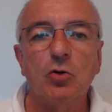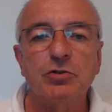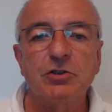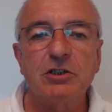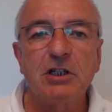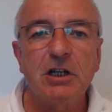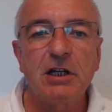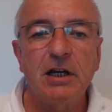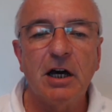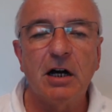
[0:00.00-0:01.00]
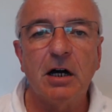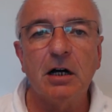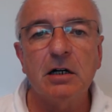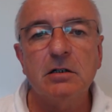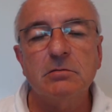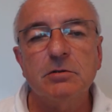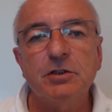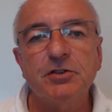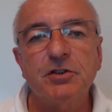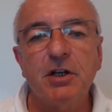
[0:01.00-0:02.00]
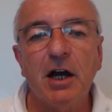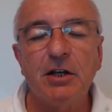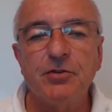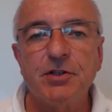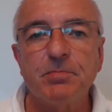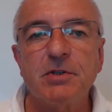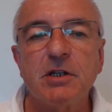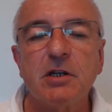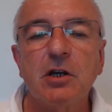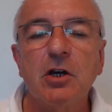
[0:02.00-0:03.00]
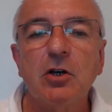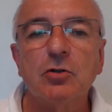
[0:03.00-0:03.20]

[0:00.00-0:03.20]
Und Herr A. ist 71